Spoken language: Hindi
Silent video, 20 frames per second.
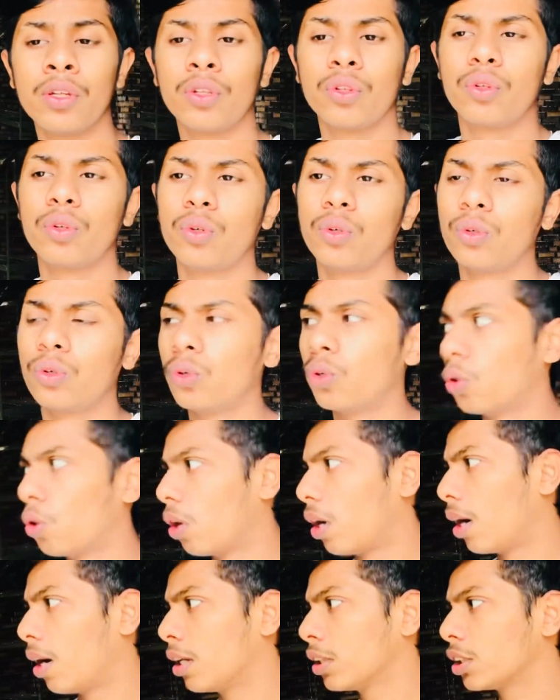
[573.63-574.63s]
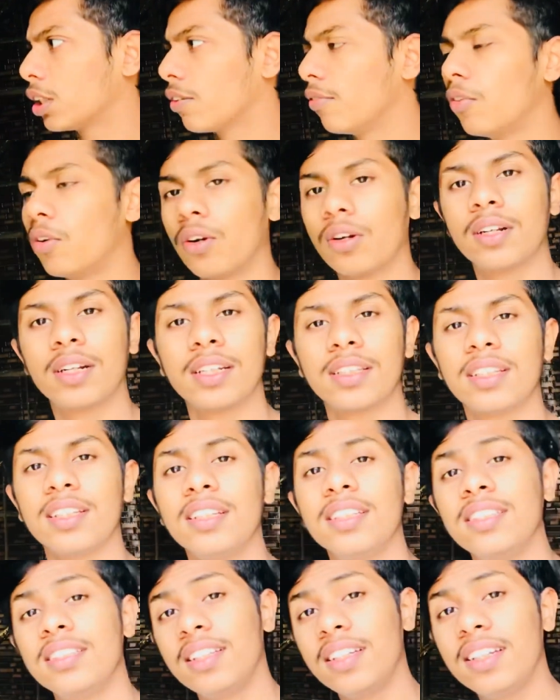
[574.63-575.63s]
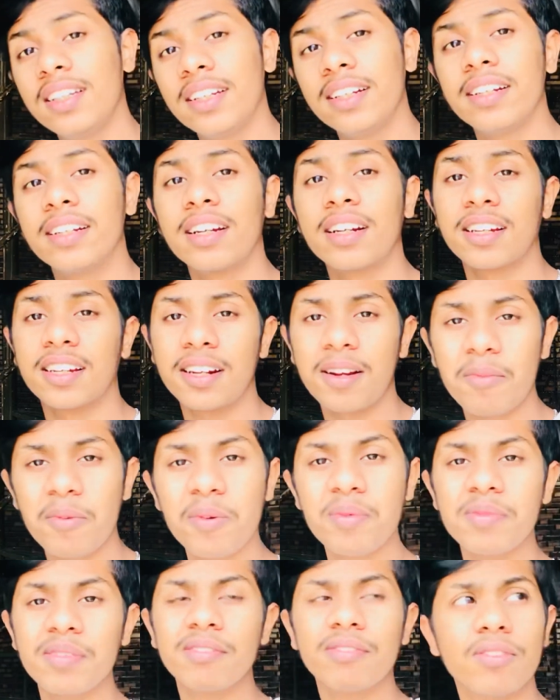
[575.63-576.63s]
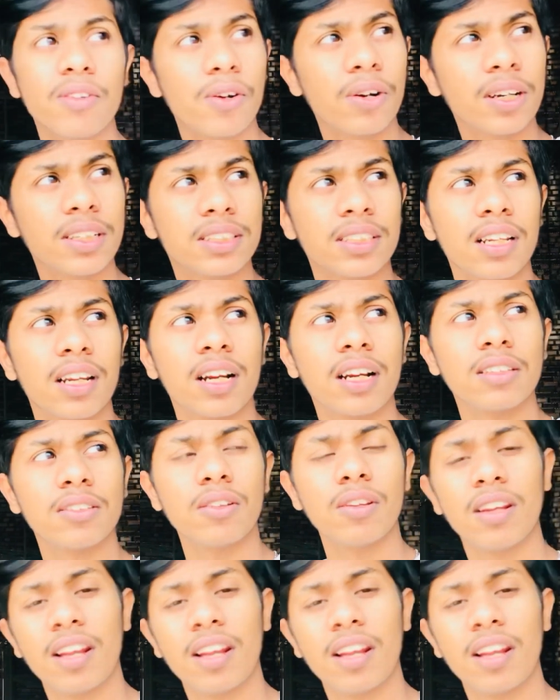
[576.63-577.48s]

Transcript: तो आज के ब्लॉग करते हैं इधर ही एंड अगर आपको मेरा ब्लॉग अच्छा लगा तो